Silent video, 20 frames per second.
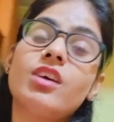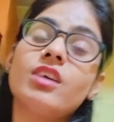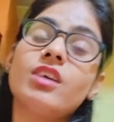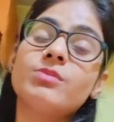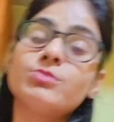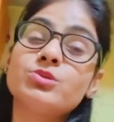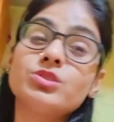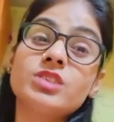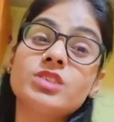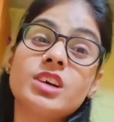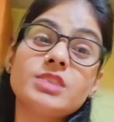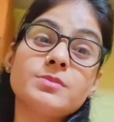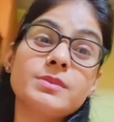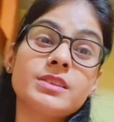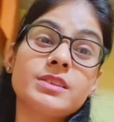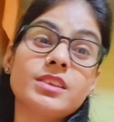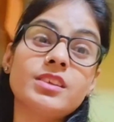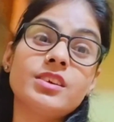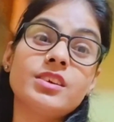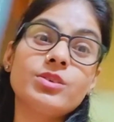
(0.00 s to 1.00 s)
और मुझे आज
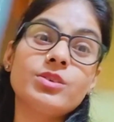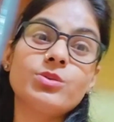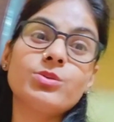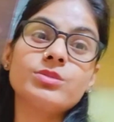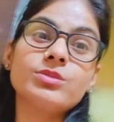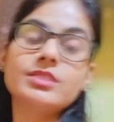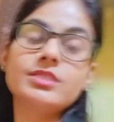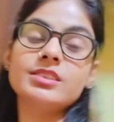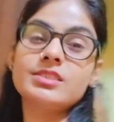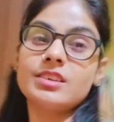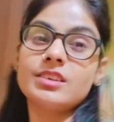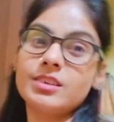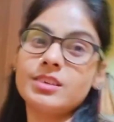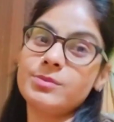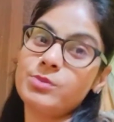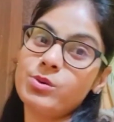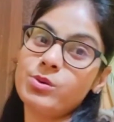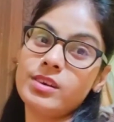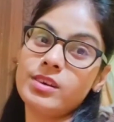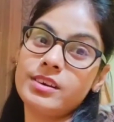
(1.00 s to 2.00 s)
पता नहीं क्यों इतनी ज़्यादा
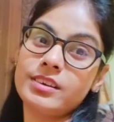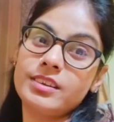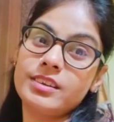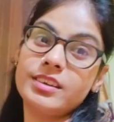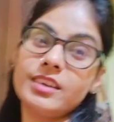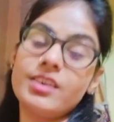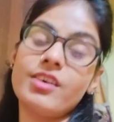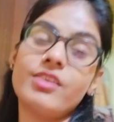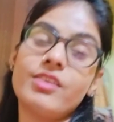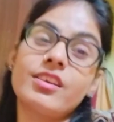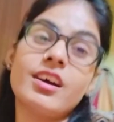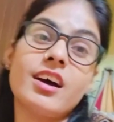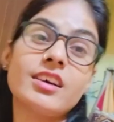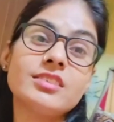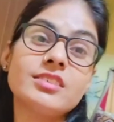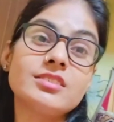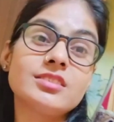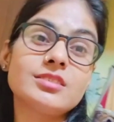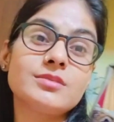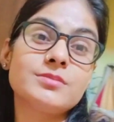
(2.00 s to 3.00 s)
भूख लग रही है और
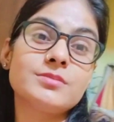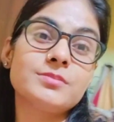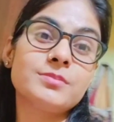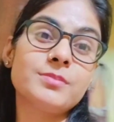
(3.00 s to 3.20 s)
आज